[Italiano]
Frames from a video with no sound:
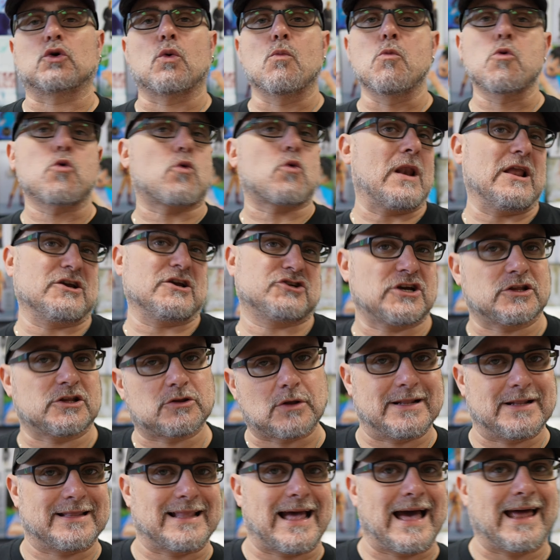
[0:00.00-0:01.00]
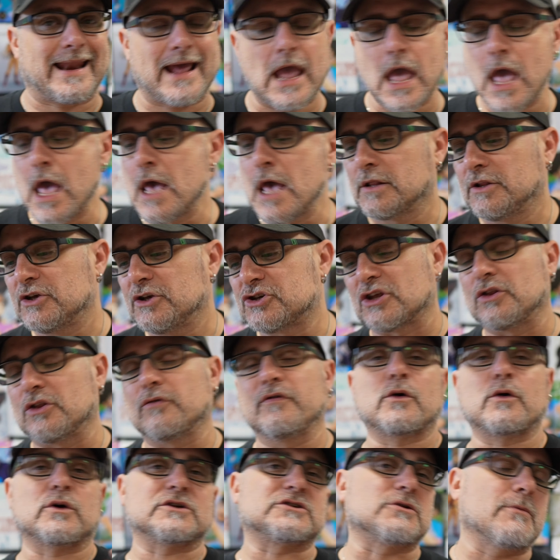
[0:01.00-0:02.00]
comunque lasciato andare,
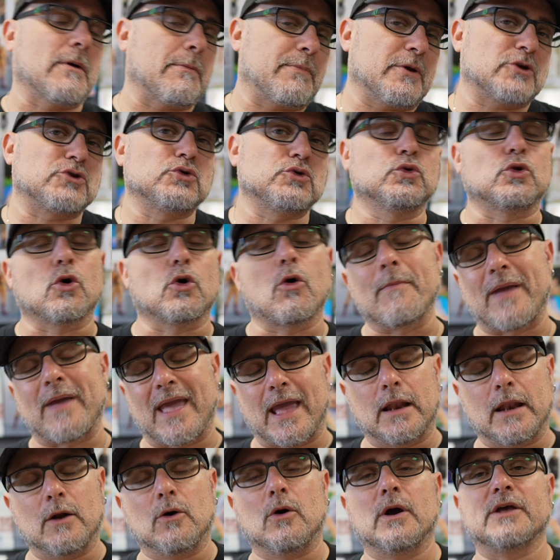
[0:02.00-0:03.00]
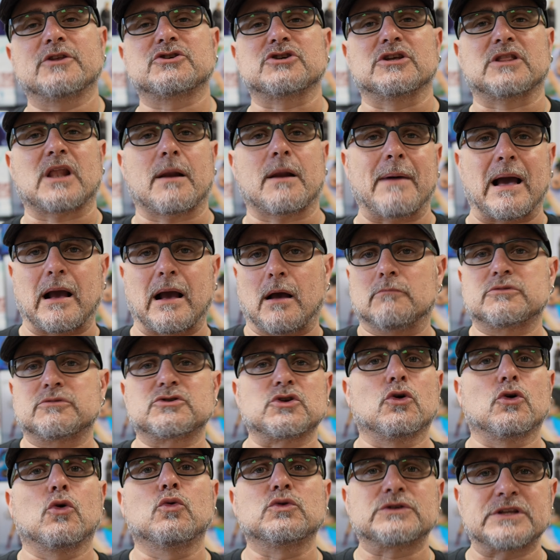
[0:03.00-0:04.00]
dicendomi questo mi è piaciuto o meno, eccetera, ma
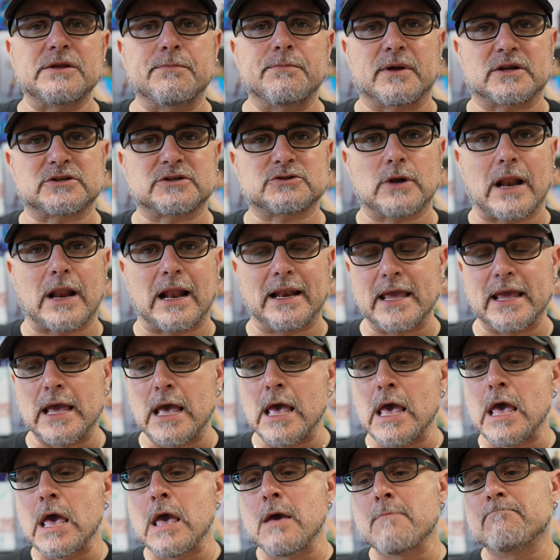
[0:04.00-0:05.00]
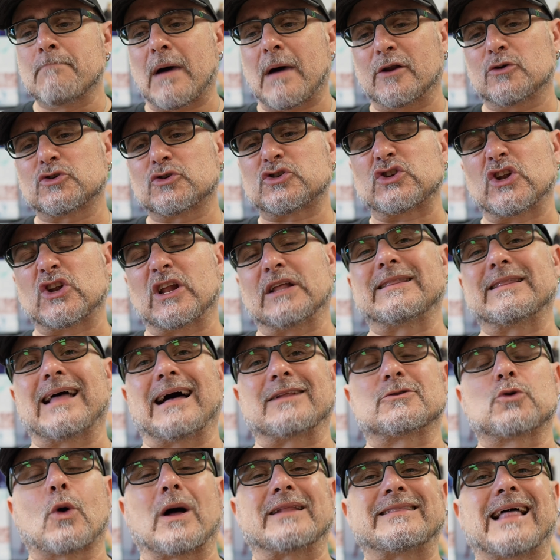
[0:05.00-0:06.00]
sono gusti personali. Ma non sono
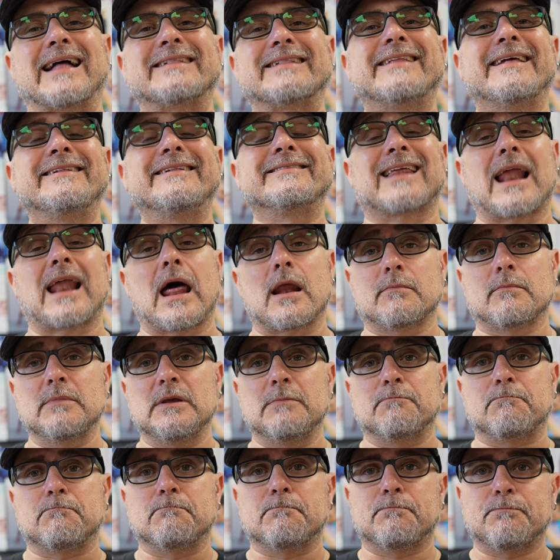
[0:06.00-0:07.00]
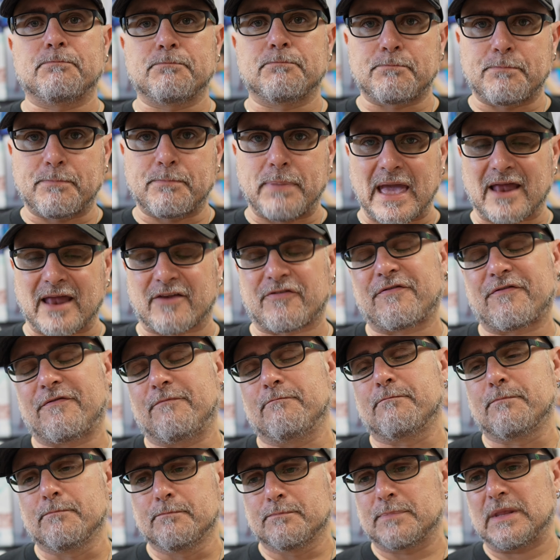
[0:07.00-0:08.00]
andato ad addentrarmi per,
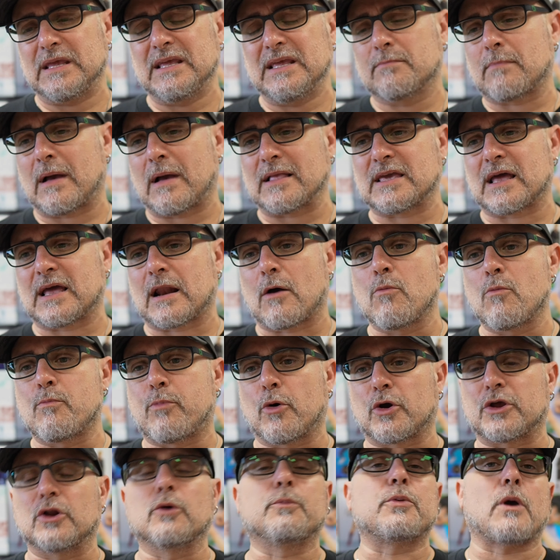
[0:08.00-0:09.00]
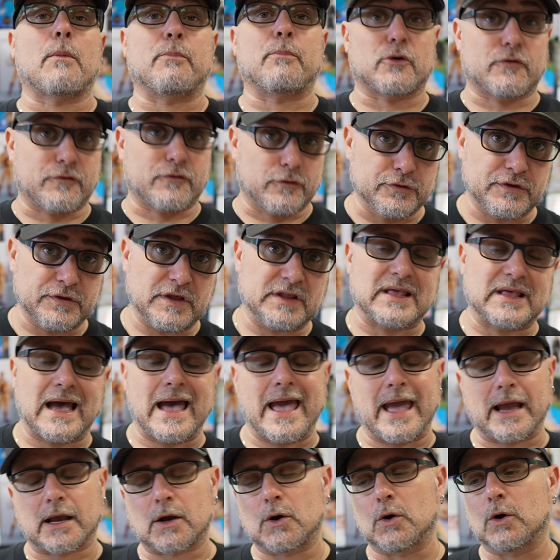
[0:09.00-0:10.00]
in maniera un pochino più
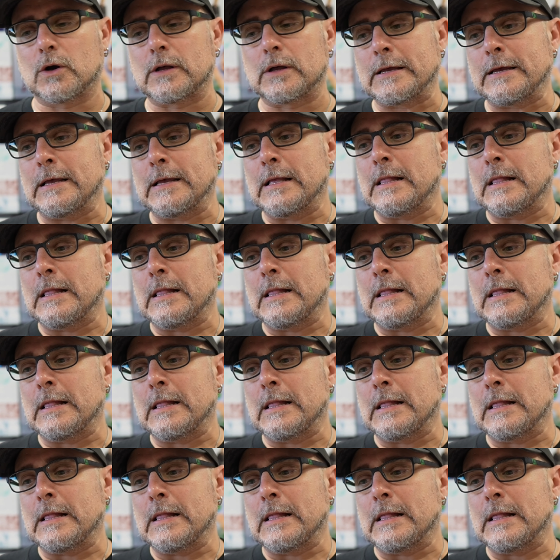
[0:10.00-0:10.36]
approfondita, ecco,